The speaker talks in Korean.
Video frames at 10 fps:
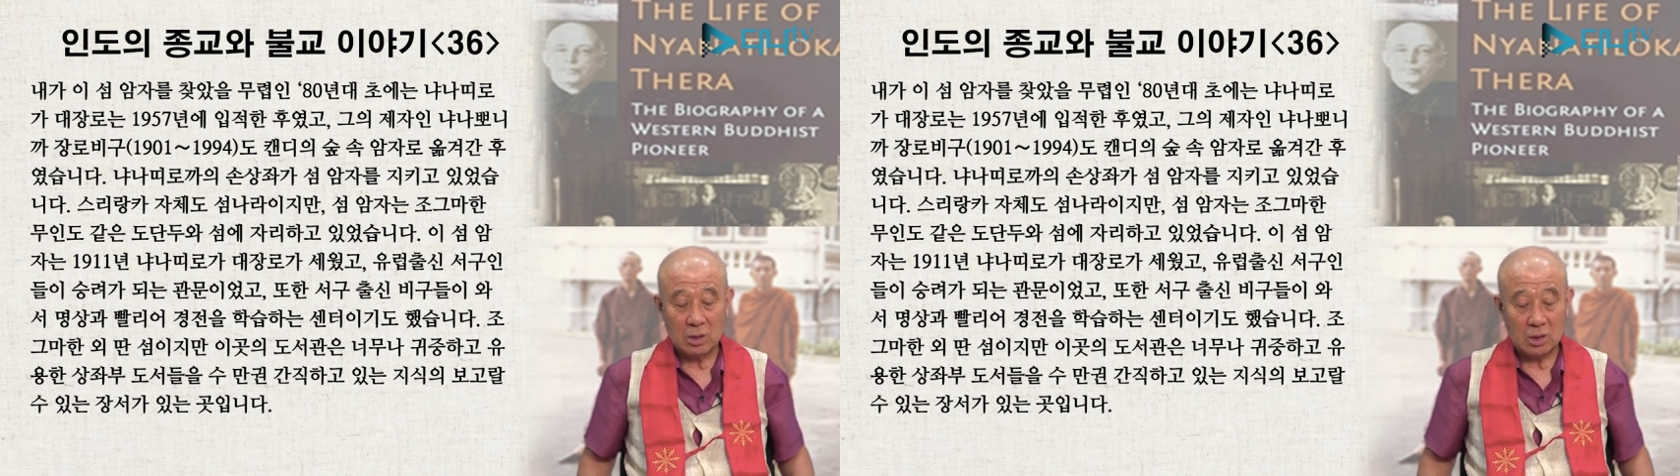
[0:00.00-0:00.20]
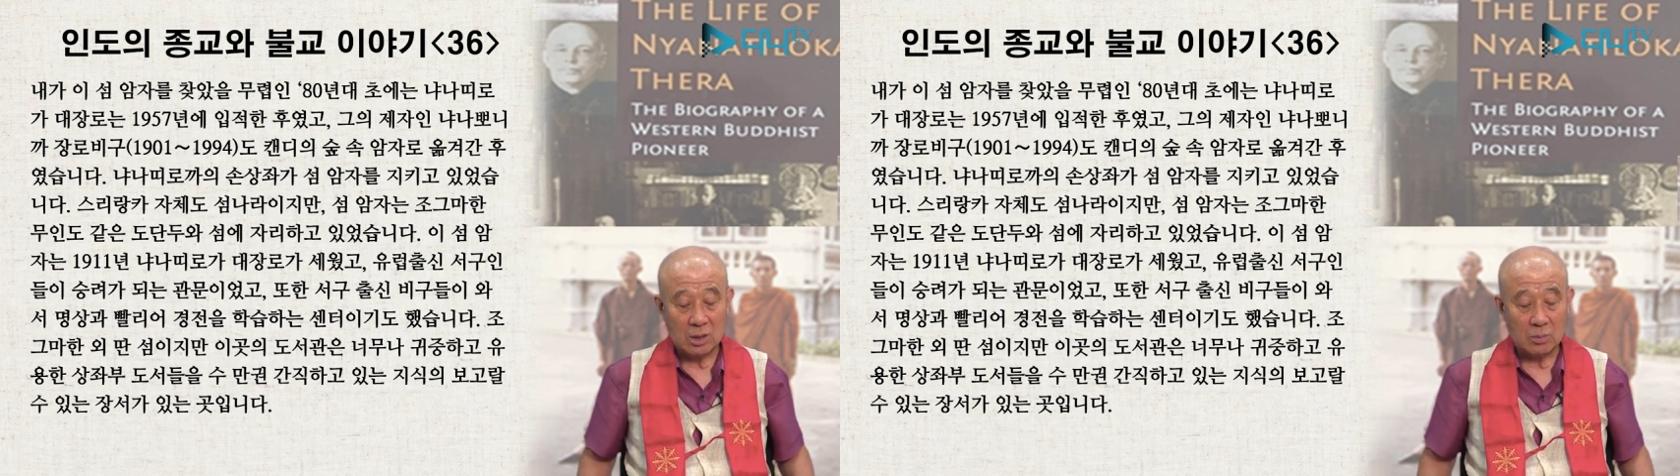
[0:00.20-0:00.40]

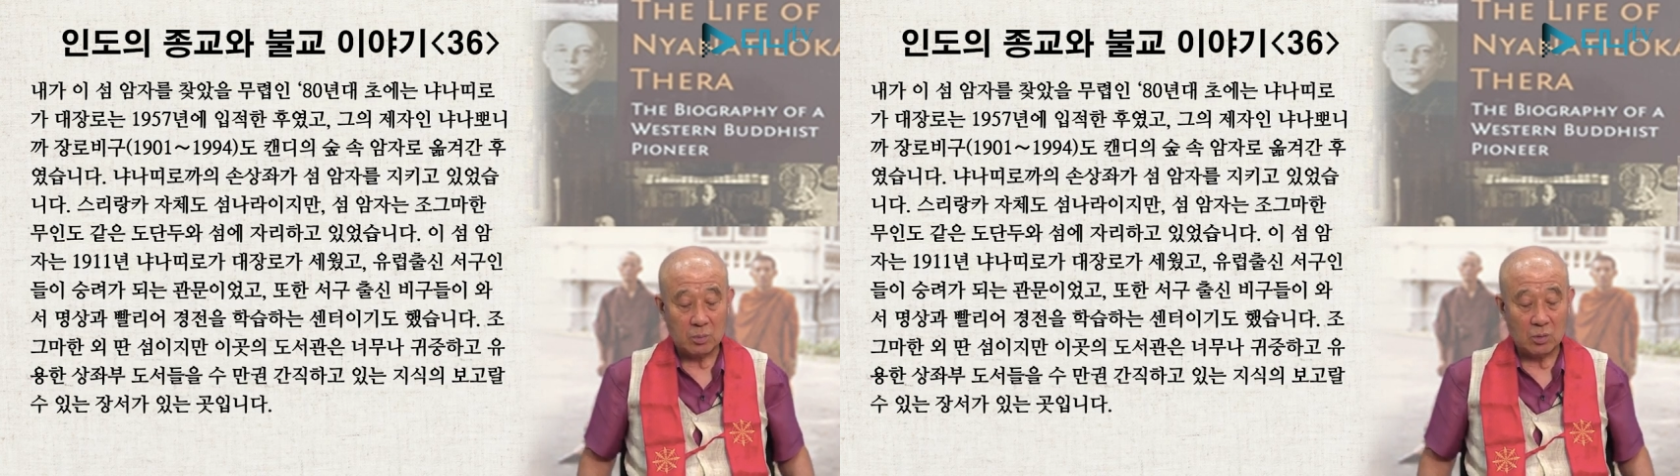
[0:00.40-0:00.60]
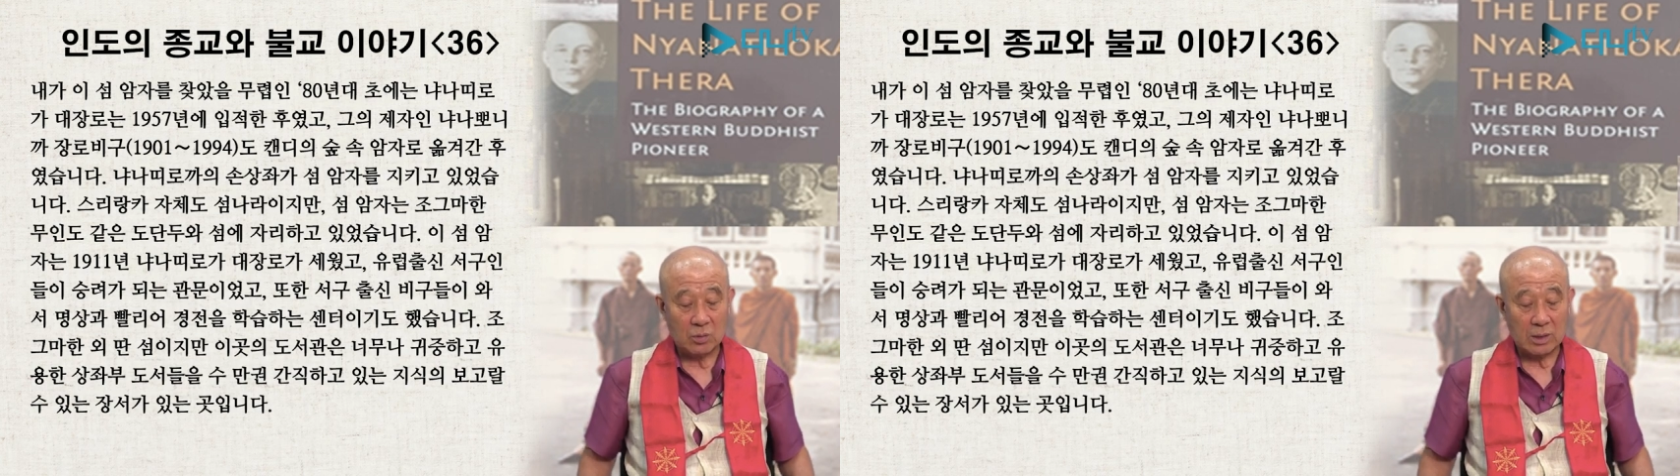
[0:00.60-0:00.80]
어,
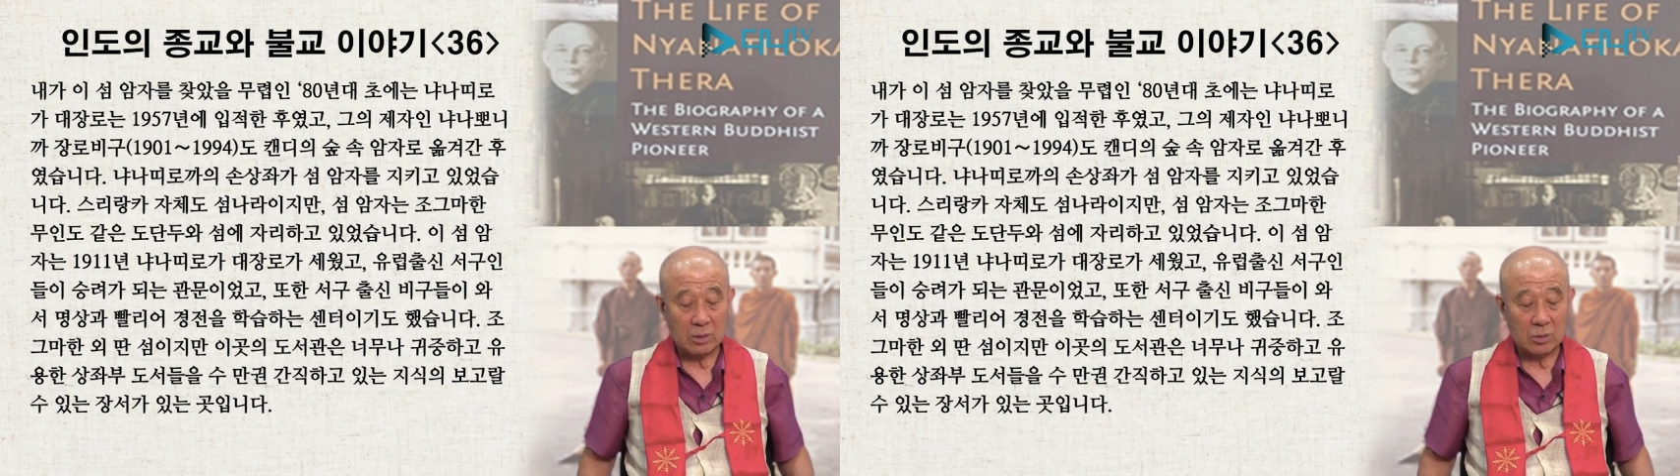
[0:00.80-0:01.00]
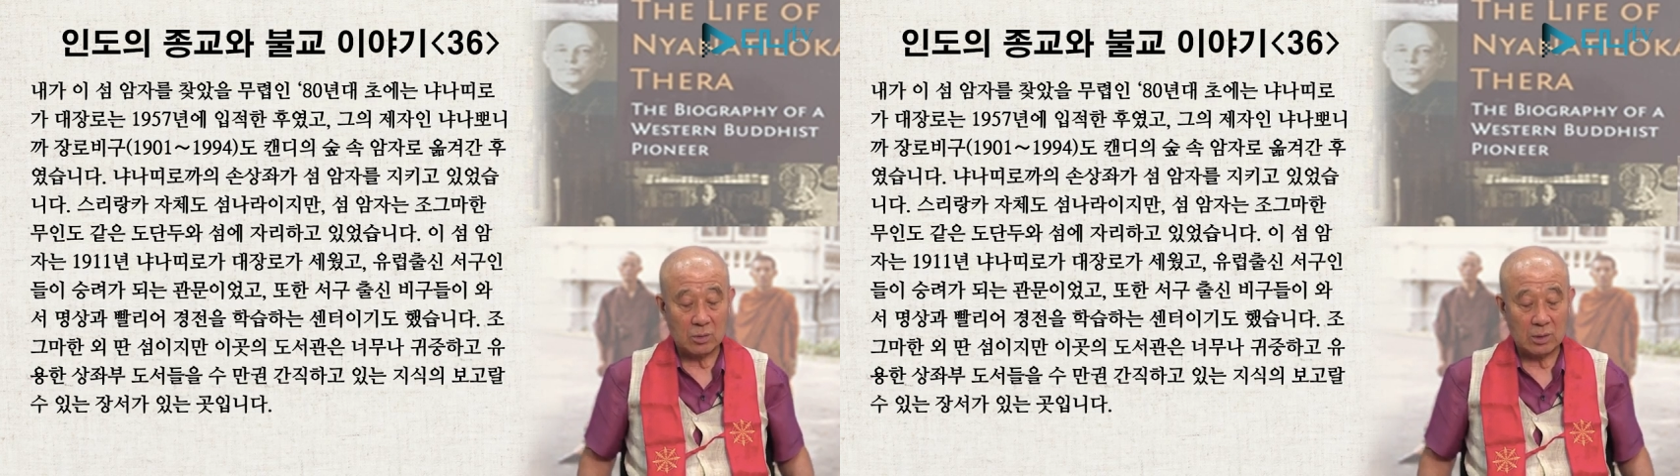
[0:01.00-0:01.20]

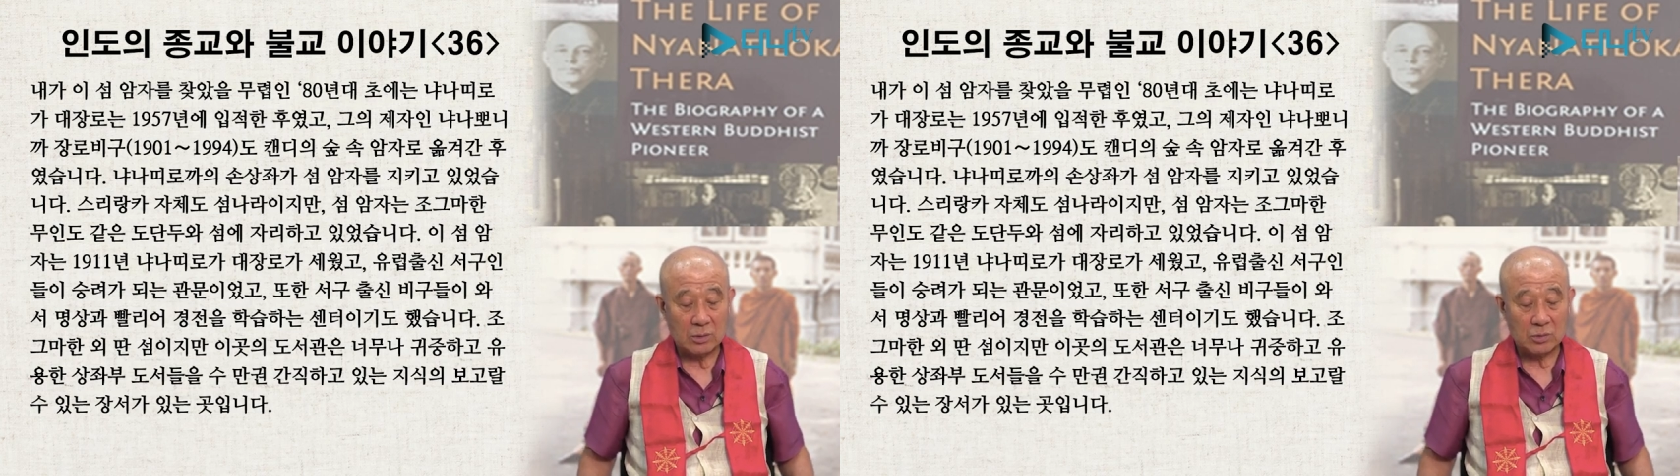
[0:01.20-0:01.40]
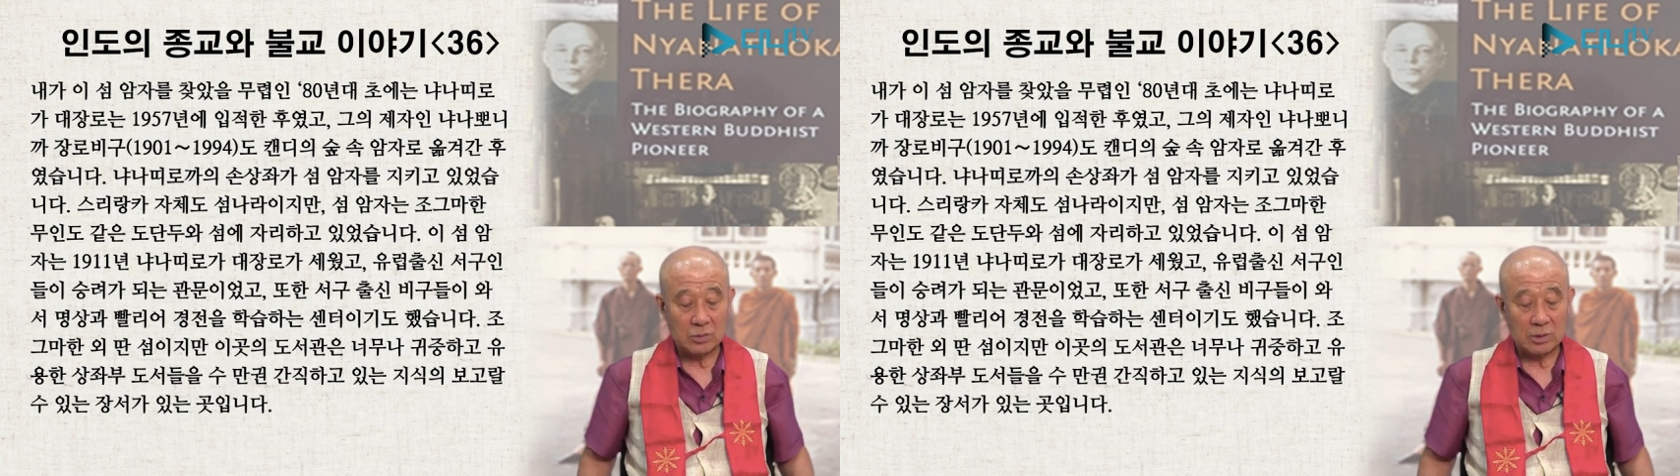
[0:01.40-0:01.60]
보고라고 할 수